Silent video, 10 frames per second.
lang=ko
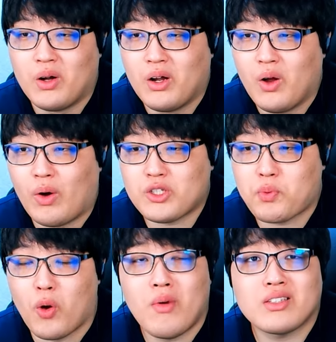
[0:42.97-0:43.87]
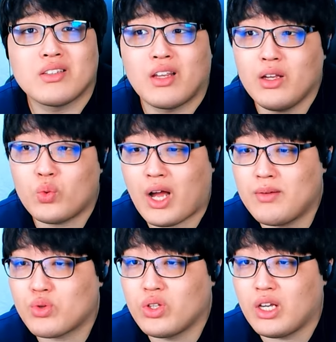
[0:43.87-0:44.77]
완전 병맛인데? 또 다음
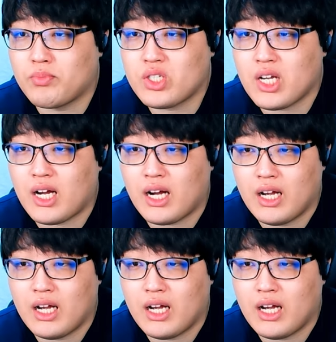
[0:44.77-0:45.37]
손님 시작